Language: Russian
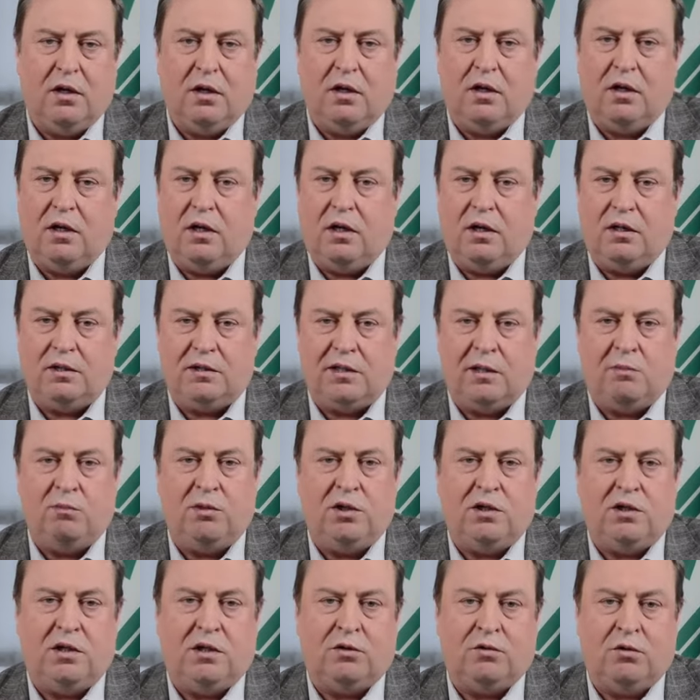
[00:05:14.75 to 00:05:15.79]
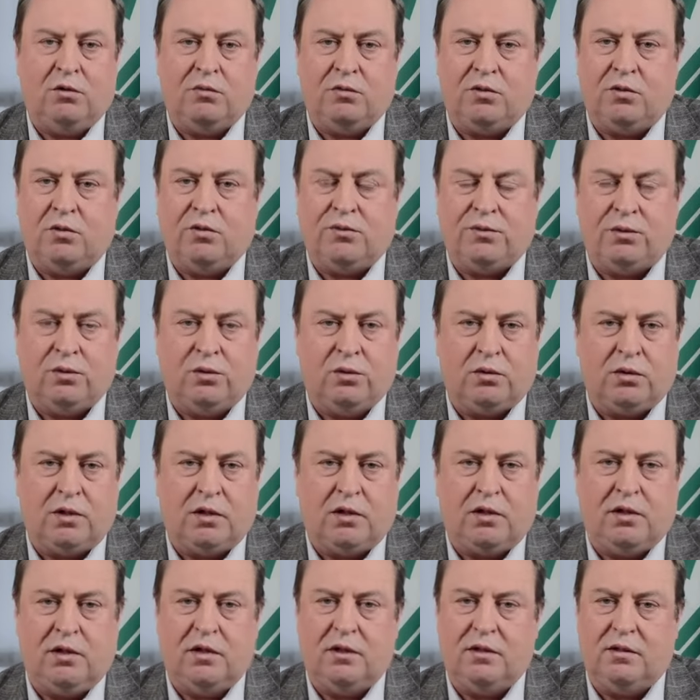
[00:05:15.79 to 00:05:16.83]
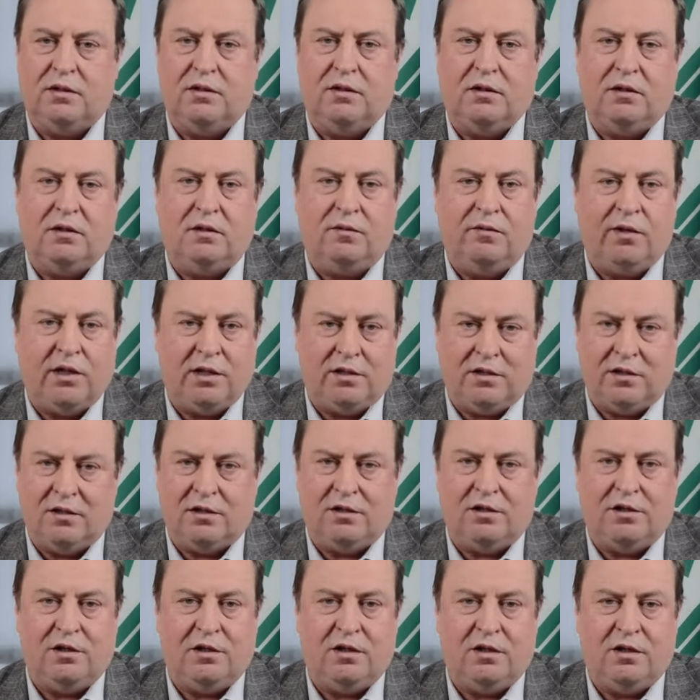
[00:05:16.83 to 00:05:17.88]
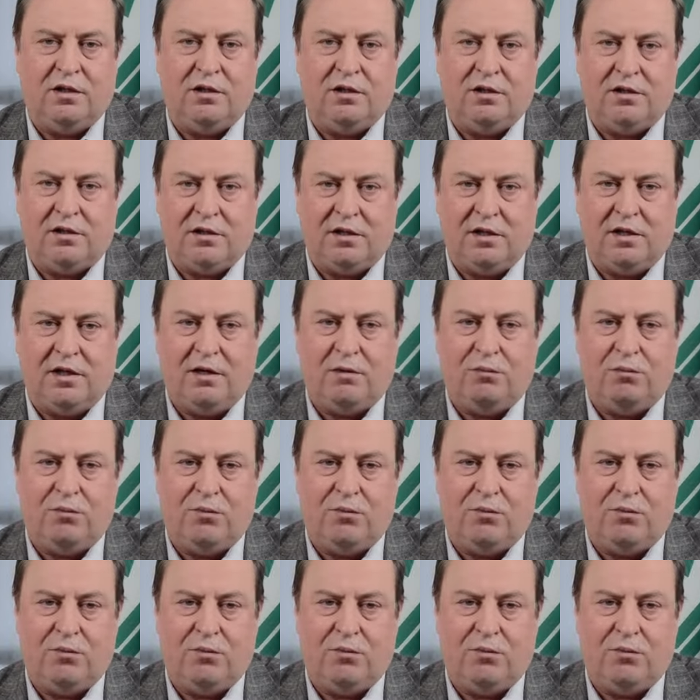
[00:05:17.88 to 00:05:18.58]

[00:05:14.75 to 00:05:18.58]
э, забыть о том, что в сутках есть 24 часа,